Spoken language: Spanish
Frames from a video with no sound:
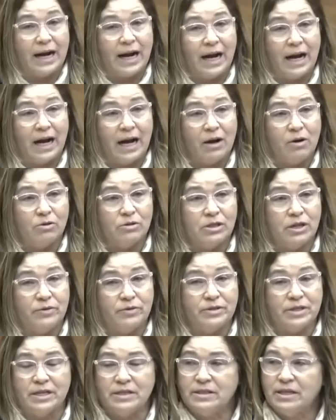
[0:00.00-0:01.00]
la Caja
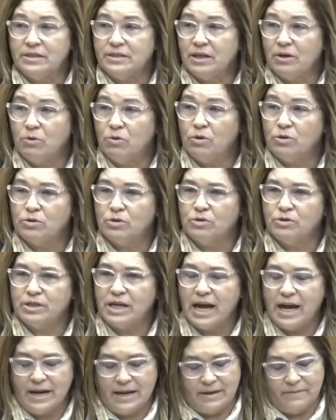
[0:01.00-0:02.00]
Costarricense del Seguro
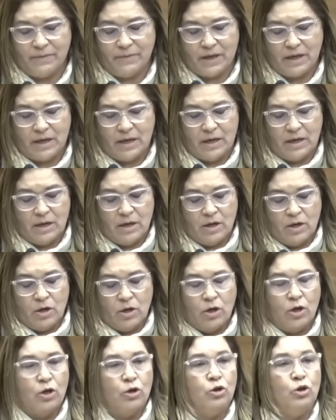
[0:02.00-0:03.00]
Social,
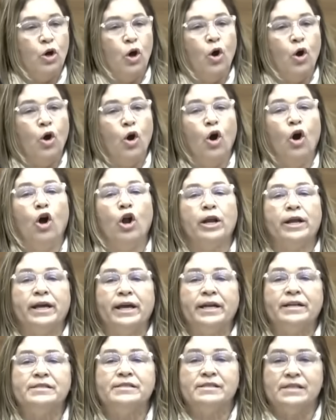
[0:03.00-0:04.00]
don
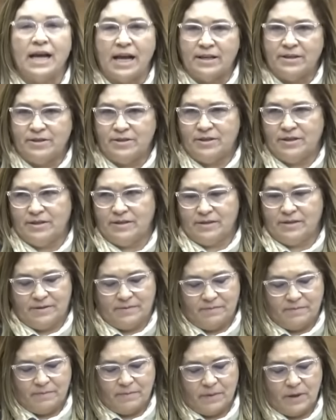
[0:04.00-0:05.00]
Olger Sánchez.